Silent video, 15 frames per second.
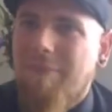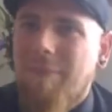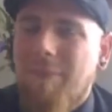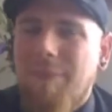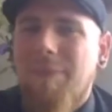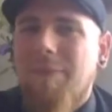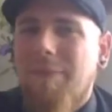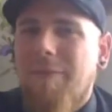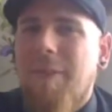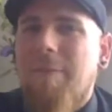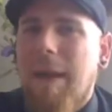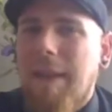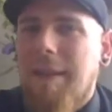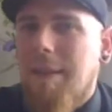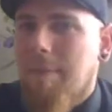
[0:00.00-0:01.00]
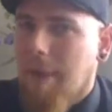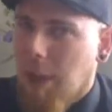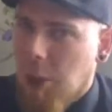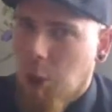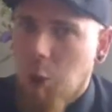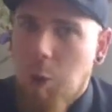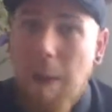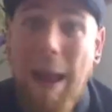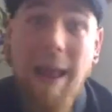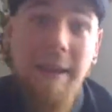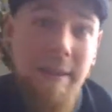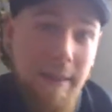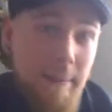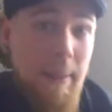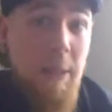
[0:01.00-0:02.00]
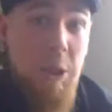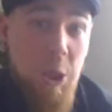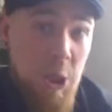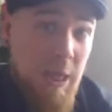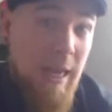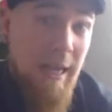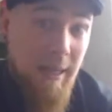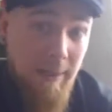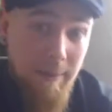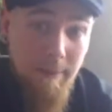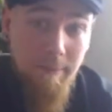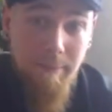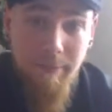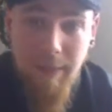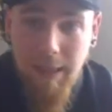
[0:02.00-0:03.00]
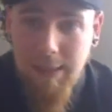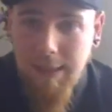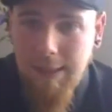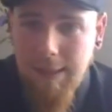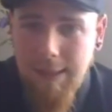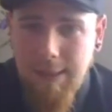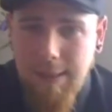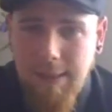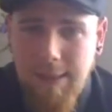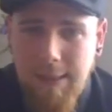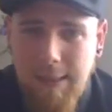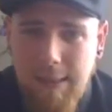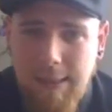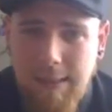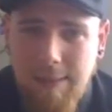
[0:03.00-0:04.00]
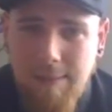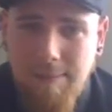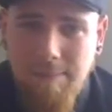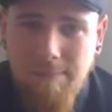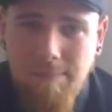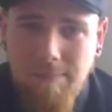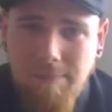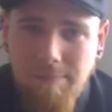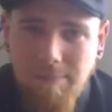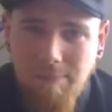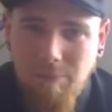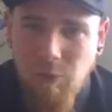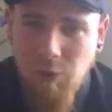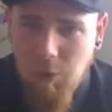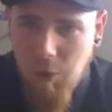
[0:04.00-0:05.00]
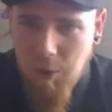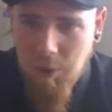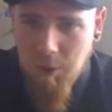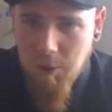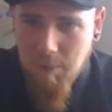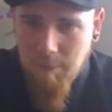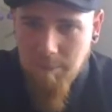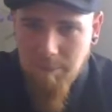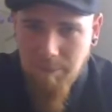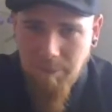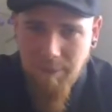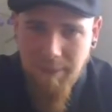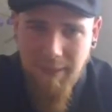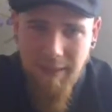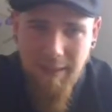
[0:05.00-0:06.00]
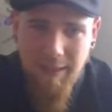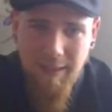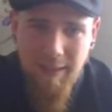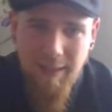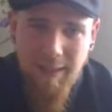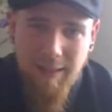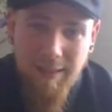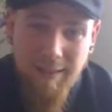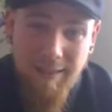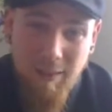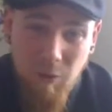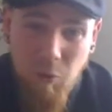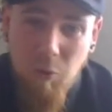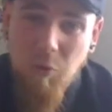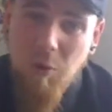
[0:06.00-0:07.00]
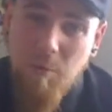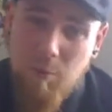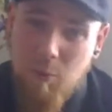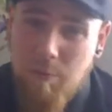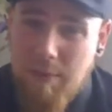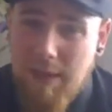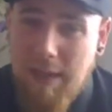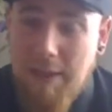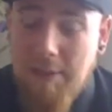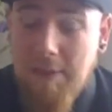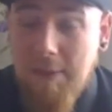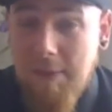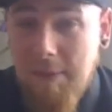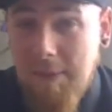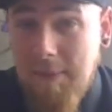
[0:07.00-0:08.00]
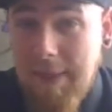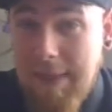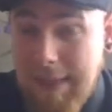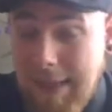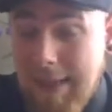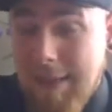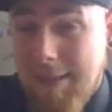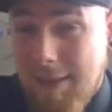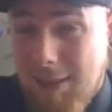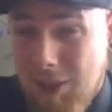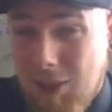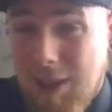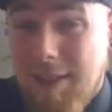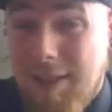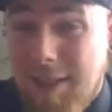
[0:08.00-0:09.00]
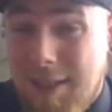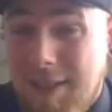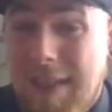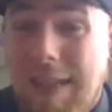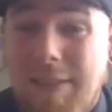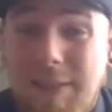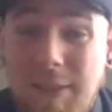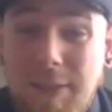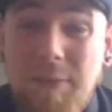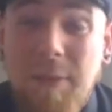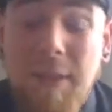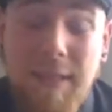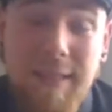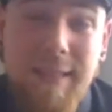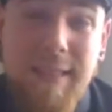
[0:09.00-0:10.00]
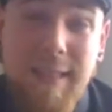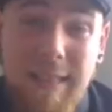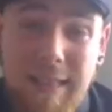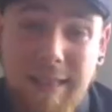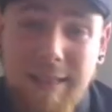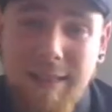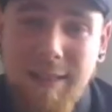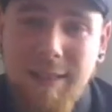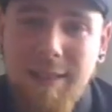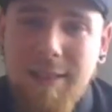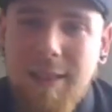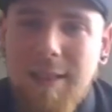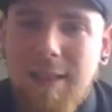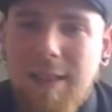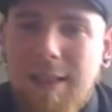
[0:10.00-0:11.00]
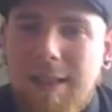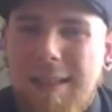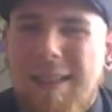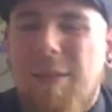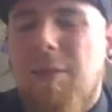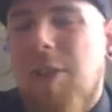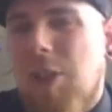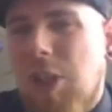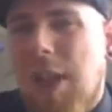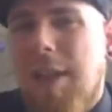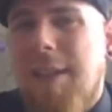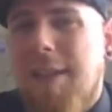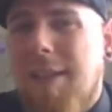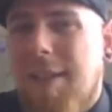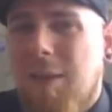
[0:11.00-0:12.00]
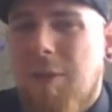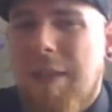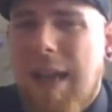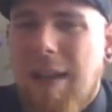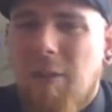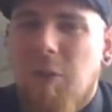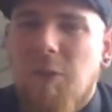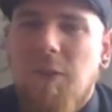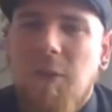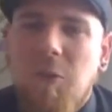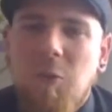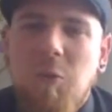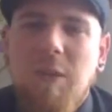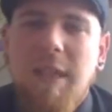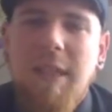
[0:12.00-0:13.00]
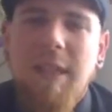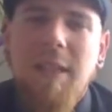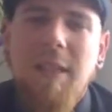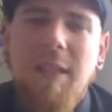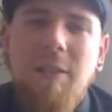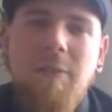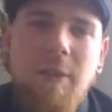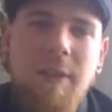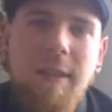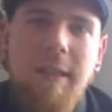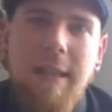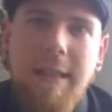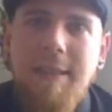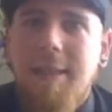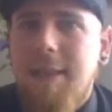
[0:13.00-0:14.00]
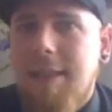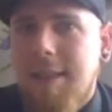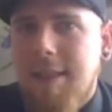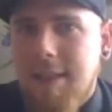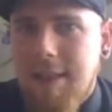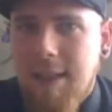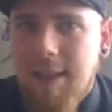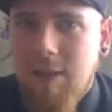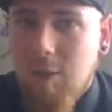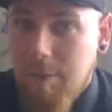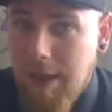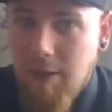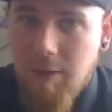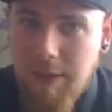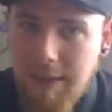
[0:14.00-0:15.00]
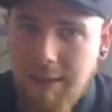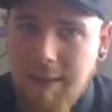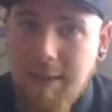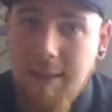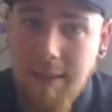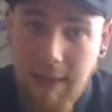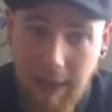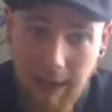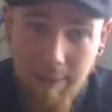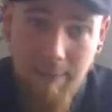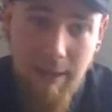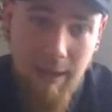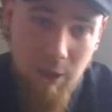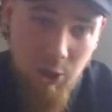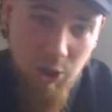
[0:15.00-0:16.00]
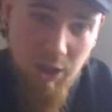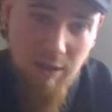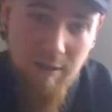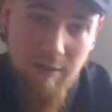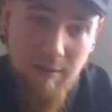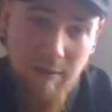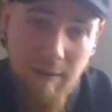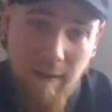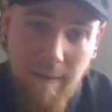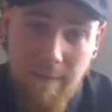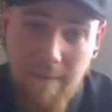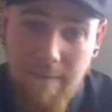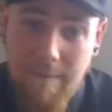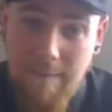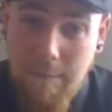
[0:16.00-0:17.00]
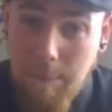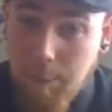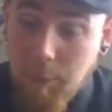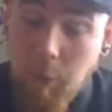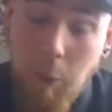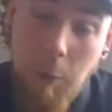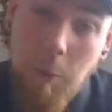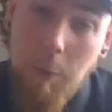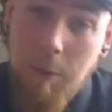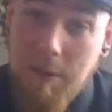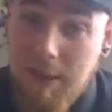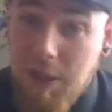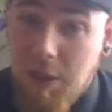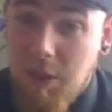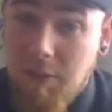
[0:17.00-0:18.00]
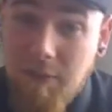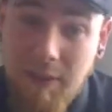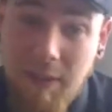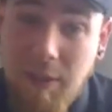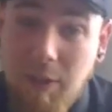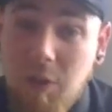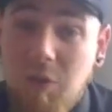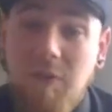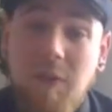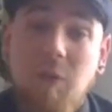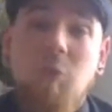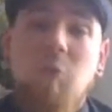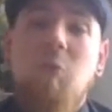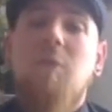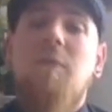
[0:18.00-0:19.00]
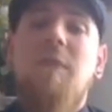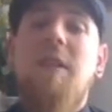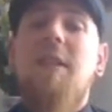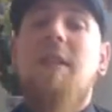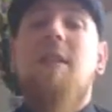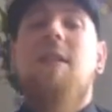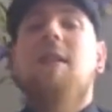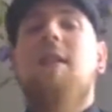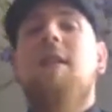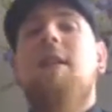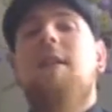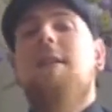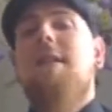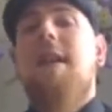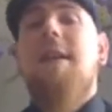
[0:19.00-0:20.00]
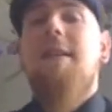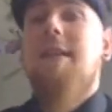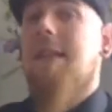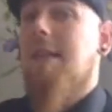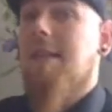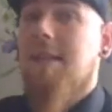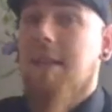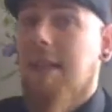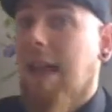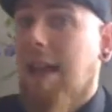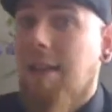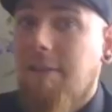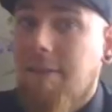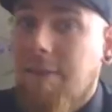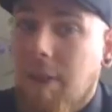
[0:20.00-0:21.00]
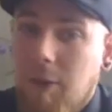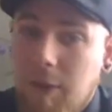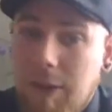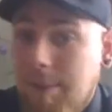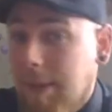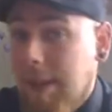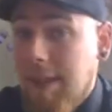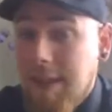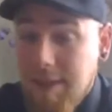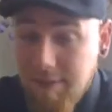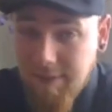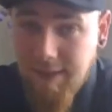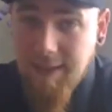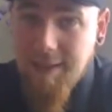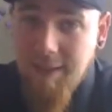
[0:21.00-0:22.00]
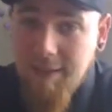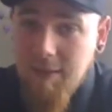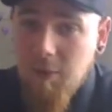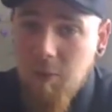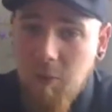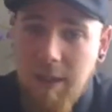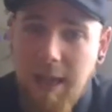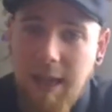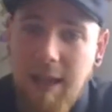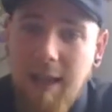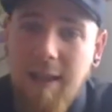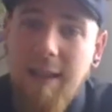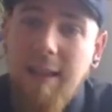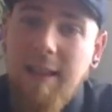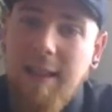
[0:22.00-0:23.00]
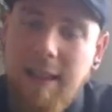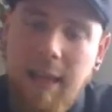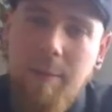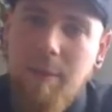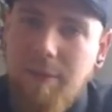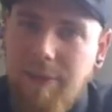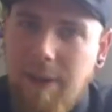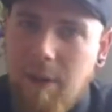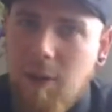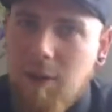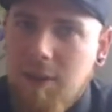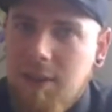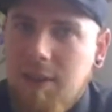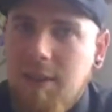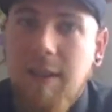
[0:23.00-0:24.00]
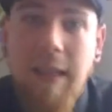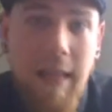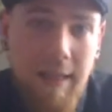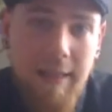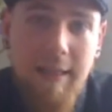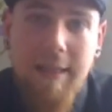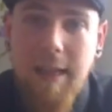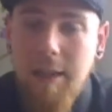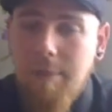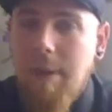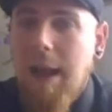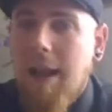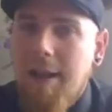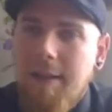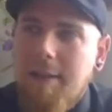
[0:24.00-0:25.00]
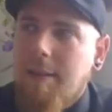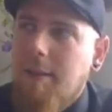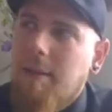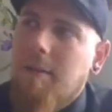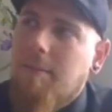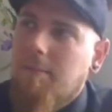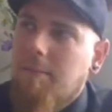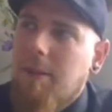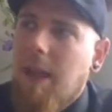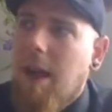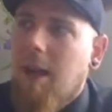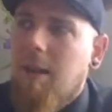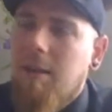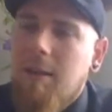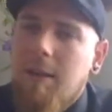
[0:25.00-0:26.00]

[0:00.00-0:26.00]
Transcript: mhm. wie manche Menschen über andere Menschen denken. Ähm, nun gut, diese Ungeblümtheit und wie drastisch das denn teilweise auch wirklich inszeniert ist, das unterscheidet Deodatus Versuch der Kritik von Lenzis, äh, Umberto Lenzis halbarschigen, äh, pseudo-gesellschaftskritischen Versuchen wie die in Eaten Alive, also lebendig gefressen, oder Cannibal Ferox, die Rache der Kannibalen, äh, ja,